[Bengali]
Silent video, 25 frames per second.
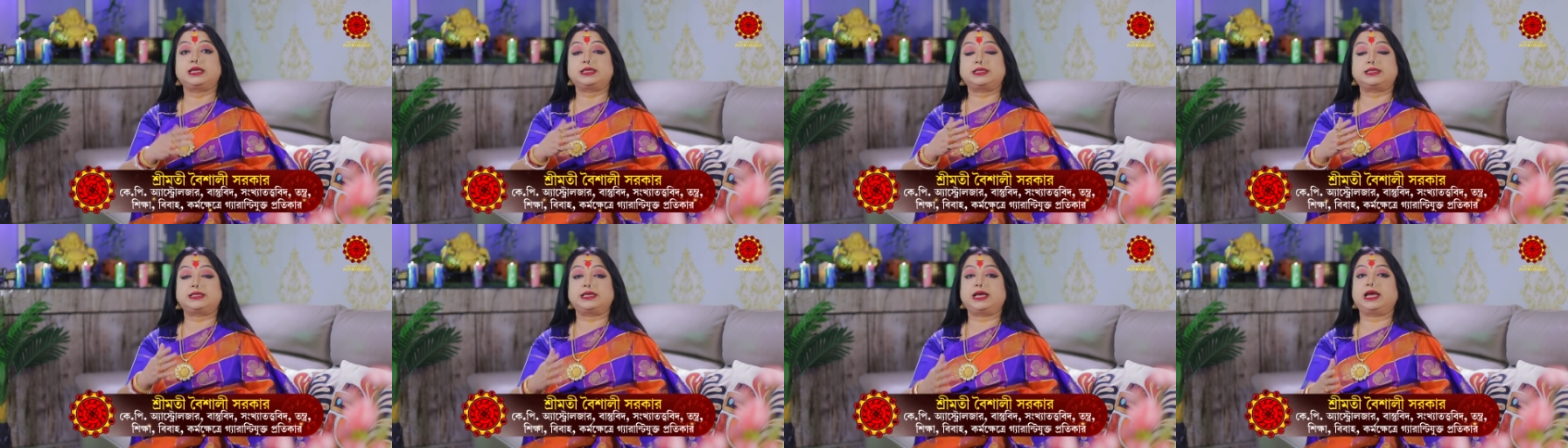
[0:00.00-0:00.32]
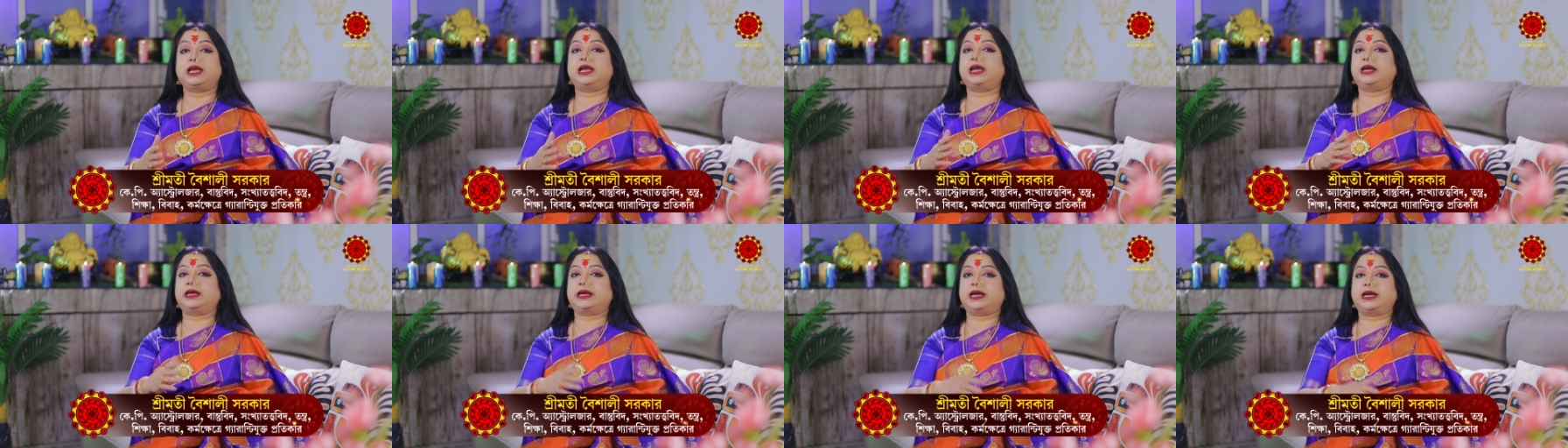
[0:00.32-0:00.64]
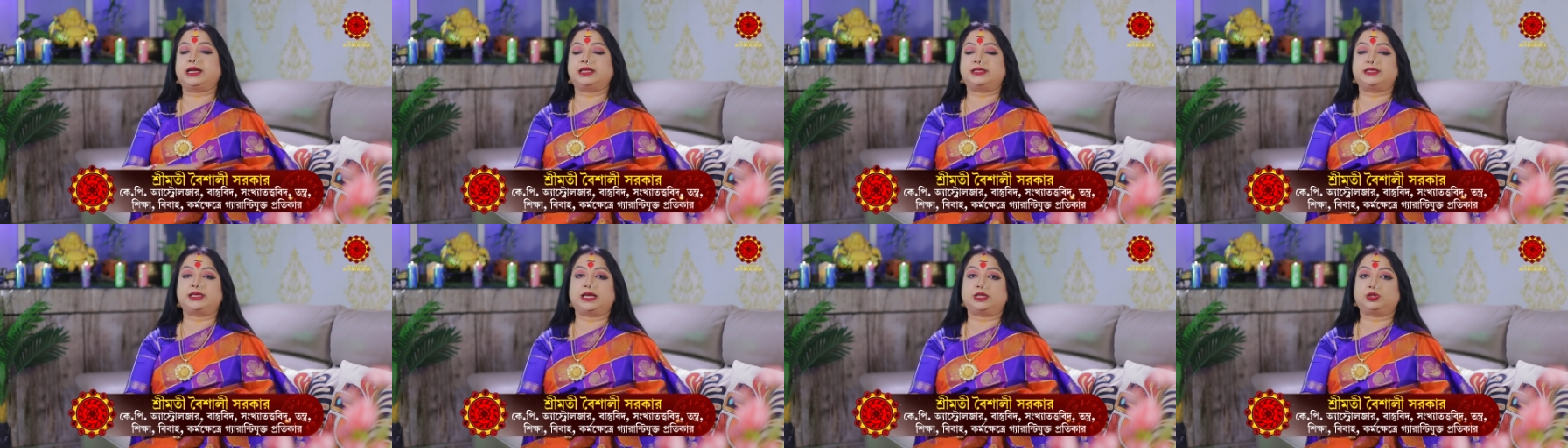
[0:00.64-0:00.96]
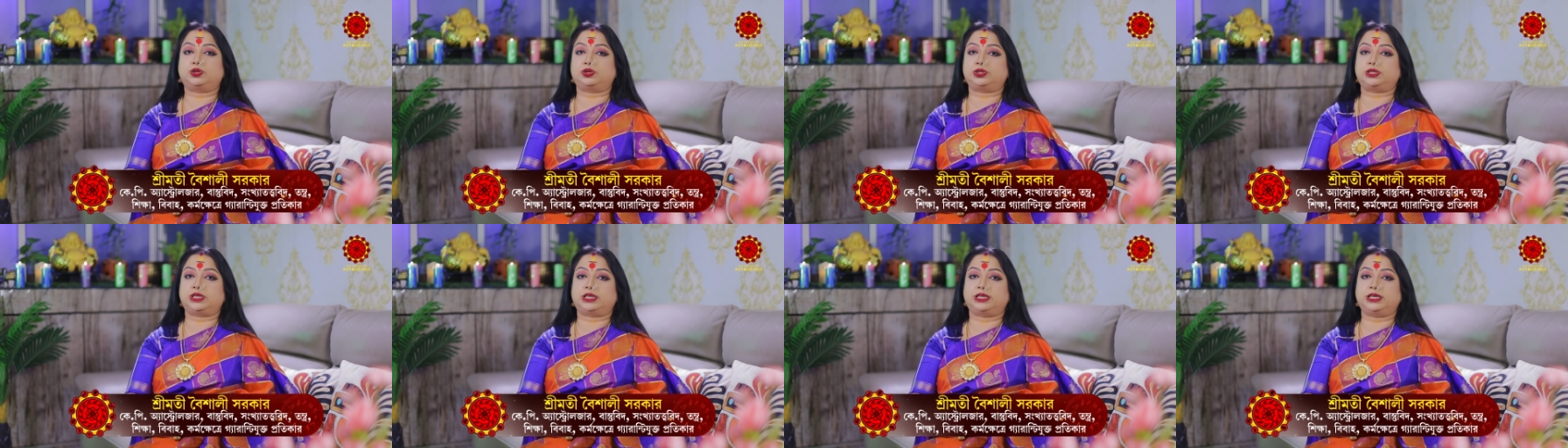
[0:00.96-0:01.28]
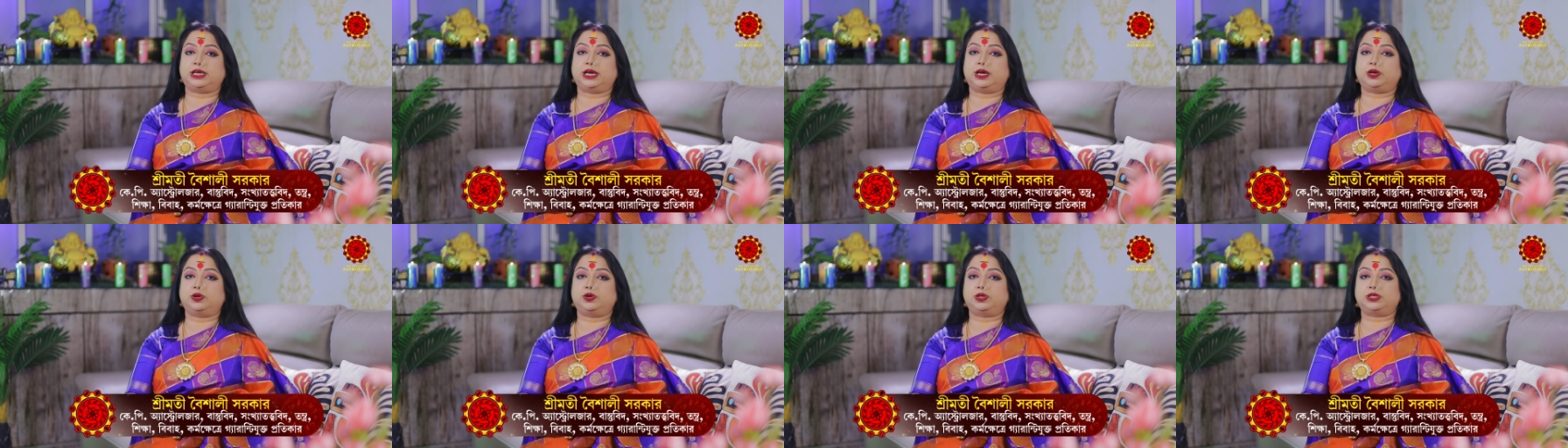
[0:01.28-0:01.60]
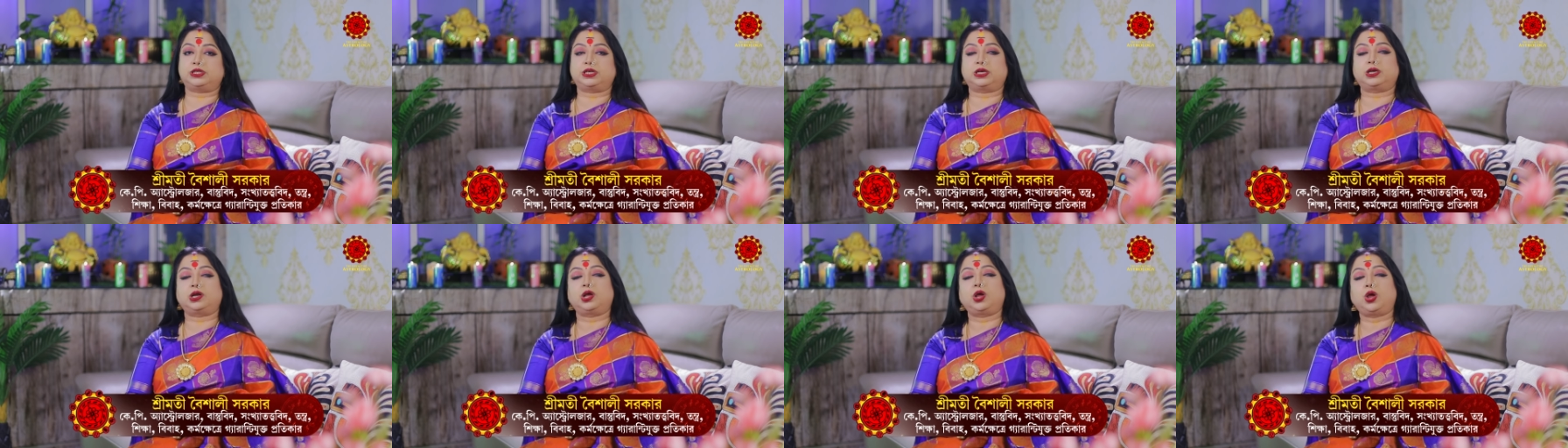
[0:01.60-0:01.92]
সি লেটারের জাতক জাতিকা
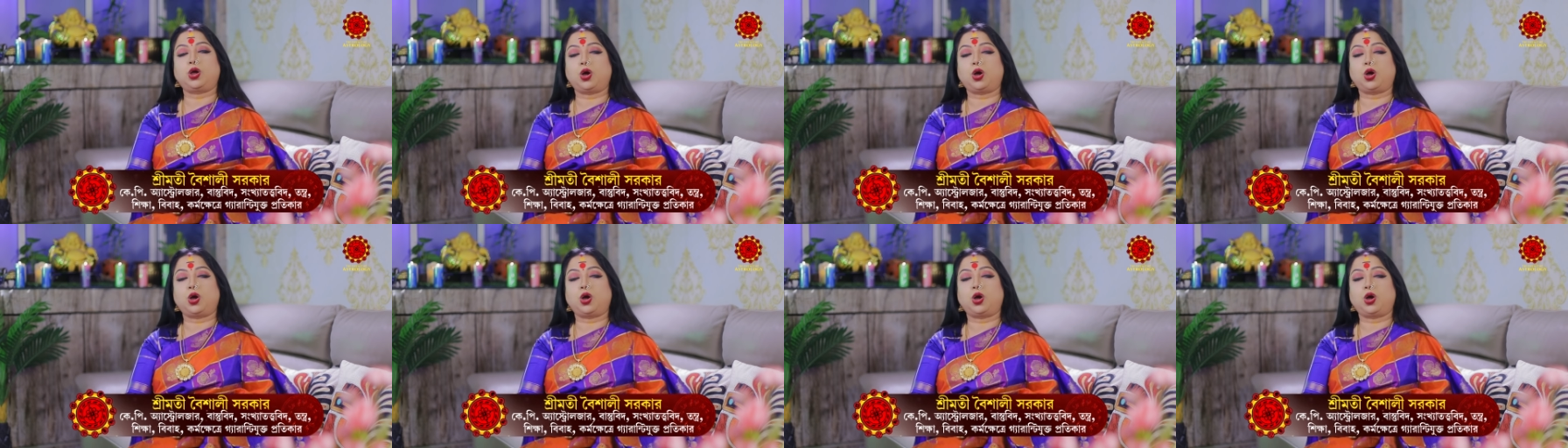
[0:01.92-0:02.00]
রয়েছেন